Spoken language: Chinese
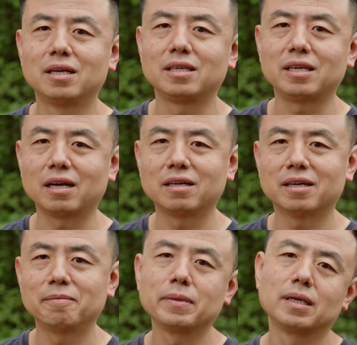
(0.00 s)
阉
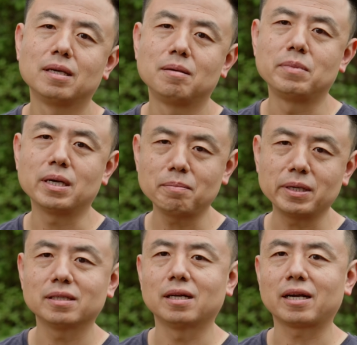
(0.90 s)
割。明
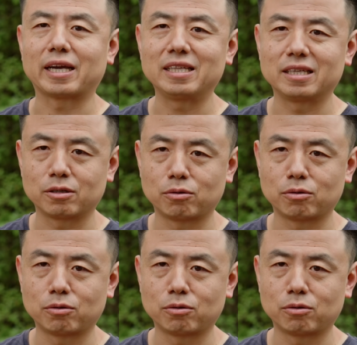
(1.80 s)
明能给你的